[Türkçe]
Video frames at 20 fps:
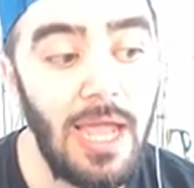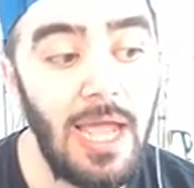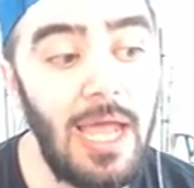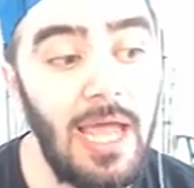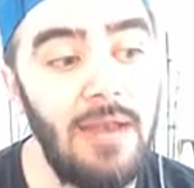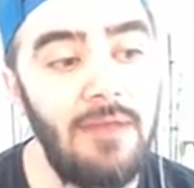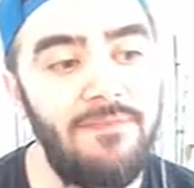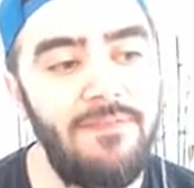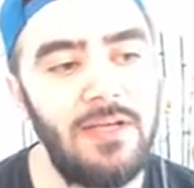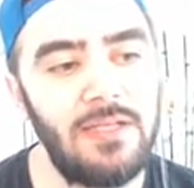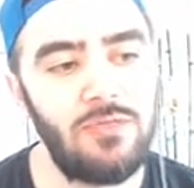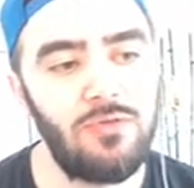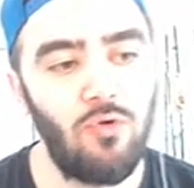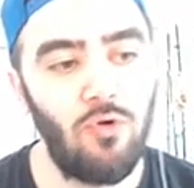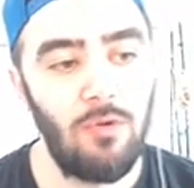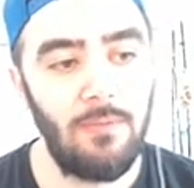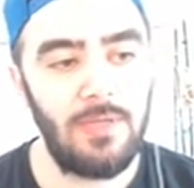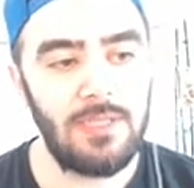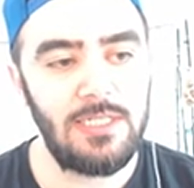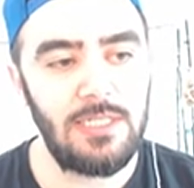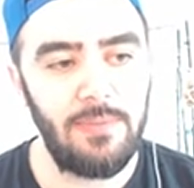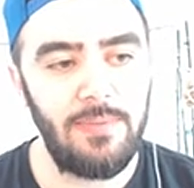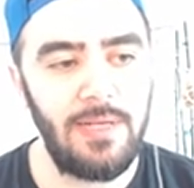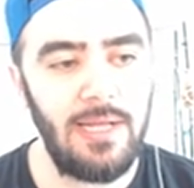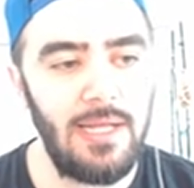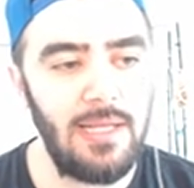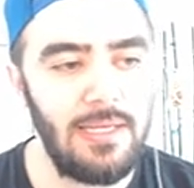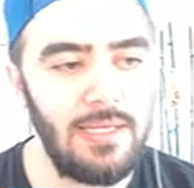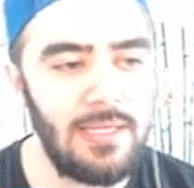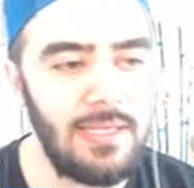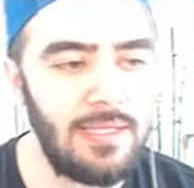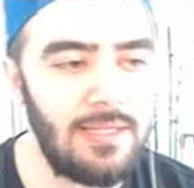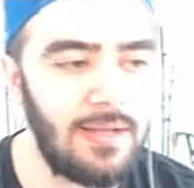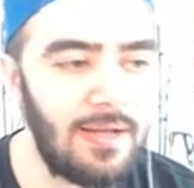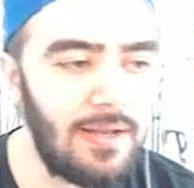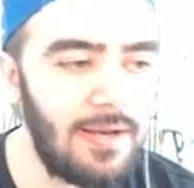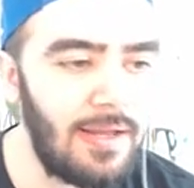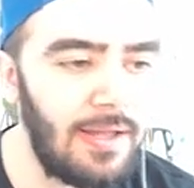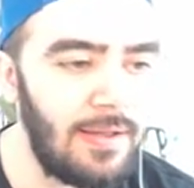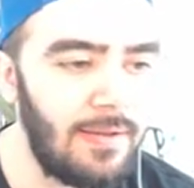enfes olmasa bile iki
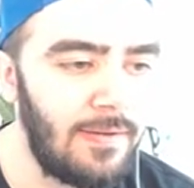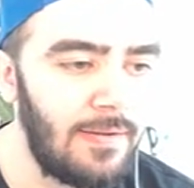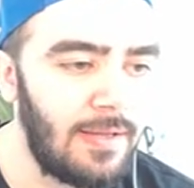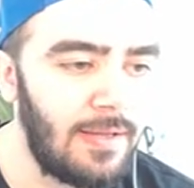tane